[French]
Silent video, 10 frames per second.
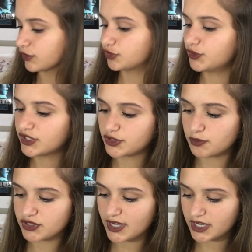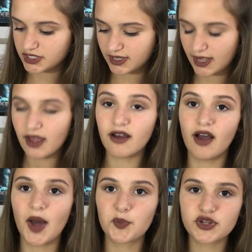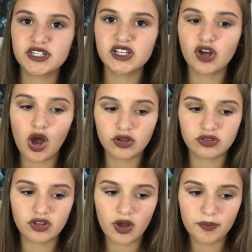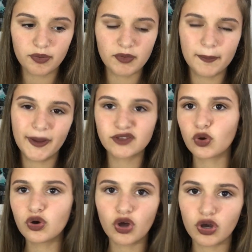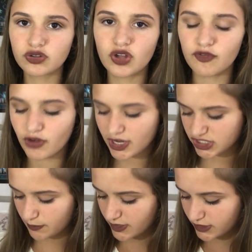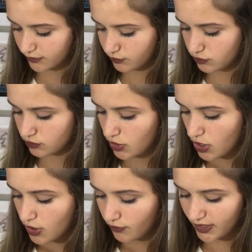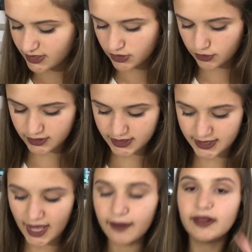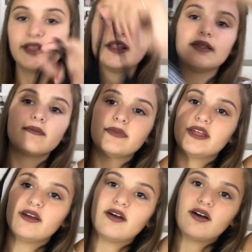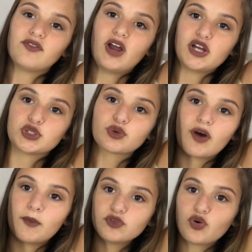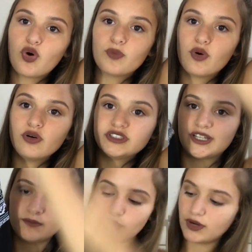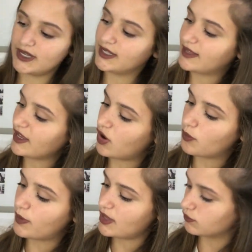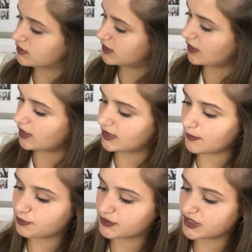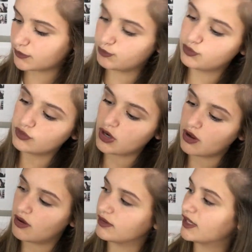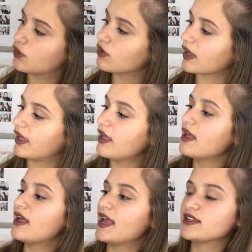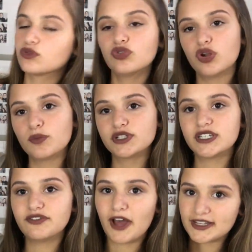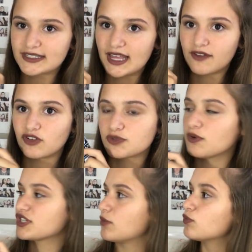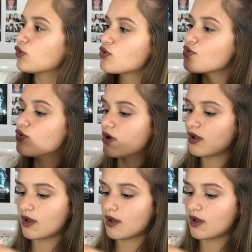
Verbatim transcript: Ensuite, je me suis acheté euh, un petit croc-top, mais pas trop croc-top. Voilà, je sais pas si vous voyez ce que c'est. Mais euh, voilà, je le trouve vraiment trop beau. J'aime trop les détails en bas, donc c'est des petites boules euh, décorées. Et surtout le motif aztèque, franchement, j'aime beaucoup.